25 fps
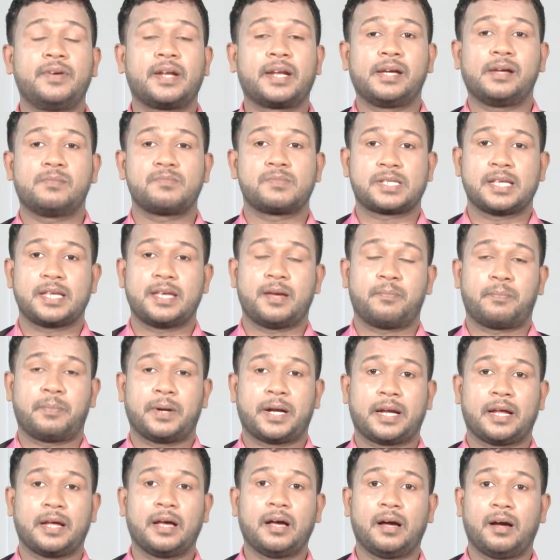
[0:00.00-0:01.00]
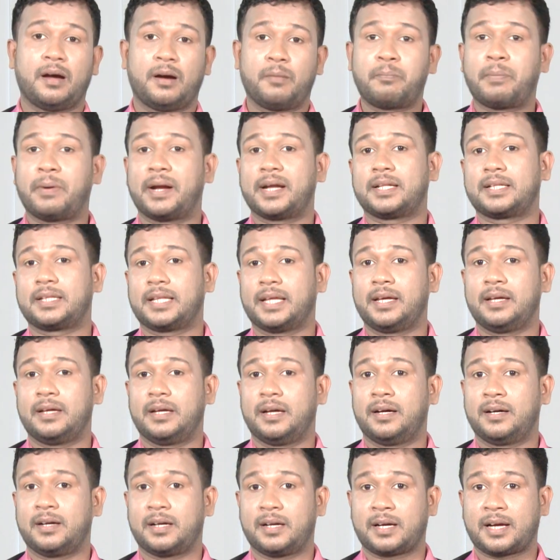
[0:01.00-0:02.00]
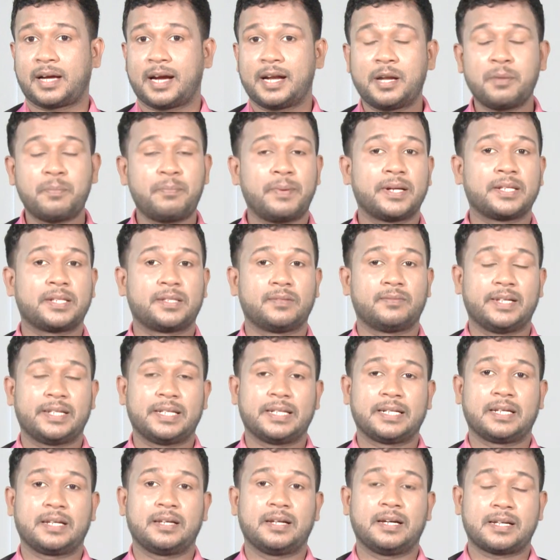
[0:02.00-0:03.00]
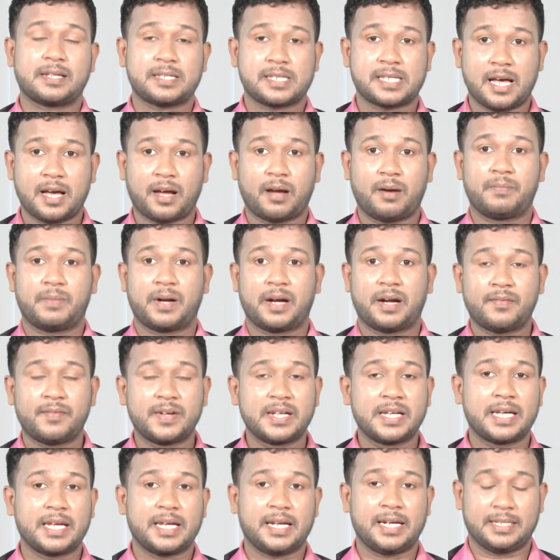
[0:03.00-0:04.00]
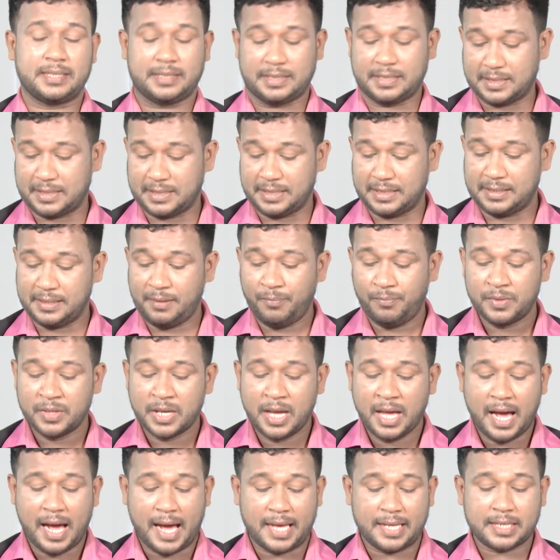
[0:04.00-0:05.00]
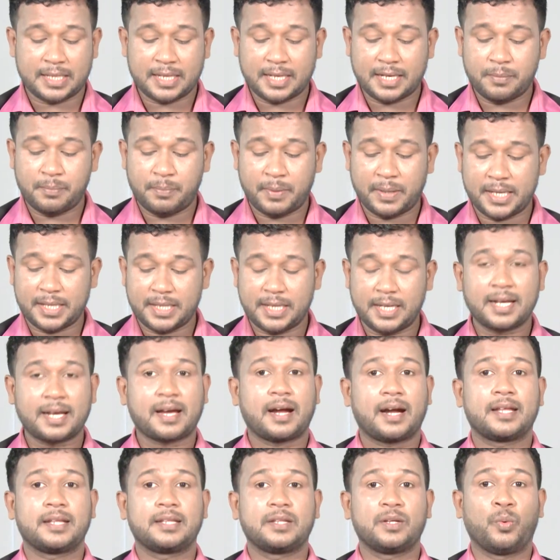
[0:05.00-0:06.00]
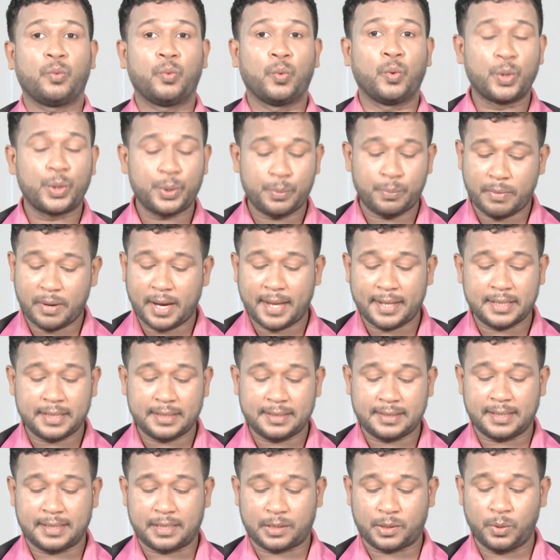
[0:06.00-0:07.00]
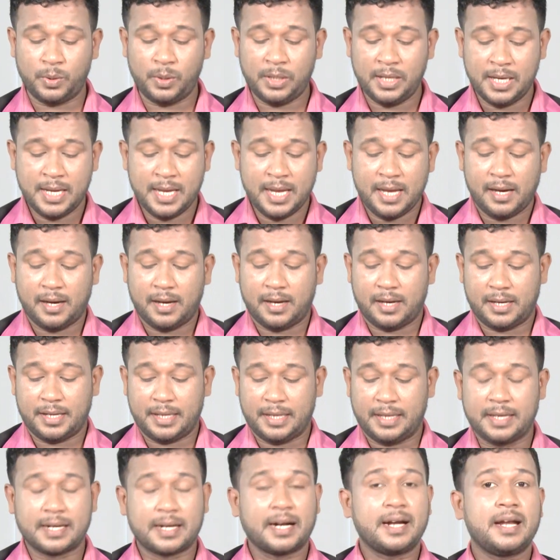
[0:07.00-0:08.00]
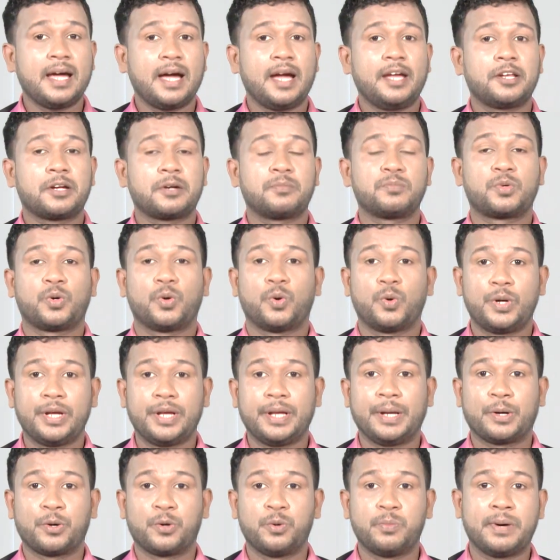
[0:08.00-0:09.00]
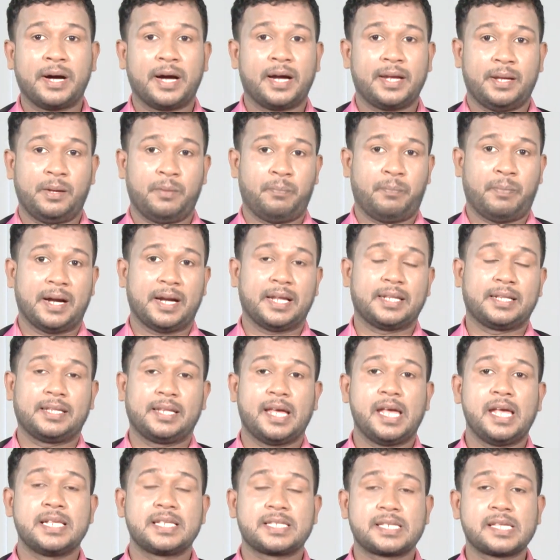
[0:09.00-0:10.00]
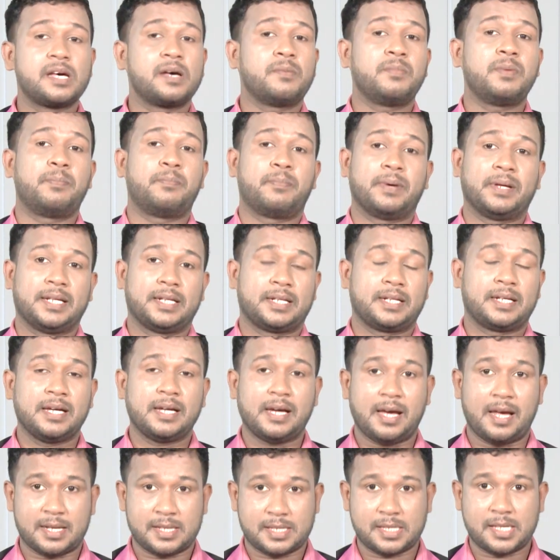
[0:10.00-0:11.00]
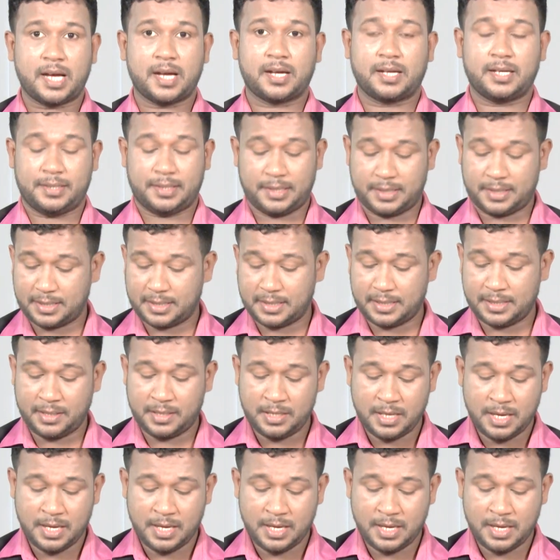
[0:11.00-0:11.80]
விரயம் செய்யப்பட்ட பணத்தை கட்டுப்படுத்துவதற்கு அரசாங்கம் நடவடிக்கை எடுத்திருந்தது அதன் அடிப்படையில் கடந்த ஒரு மாதத்திற்குள் இரண்டாயிரம் கோடி ரூபாய் பணத்தை சேமிப்பதற்கு அரசாங்கத்திற்கு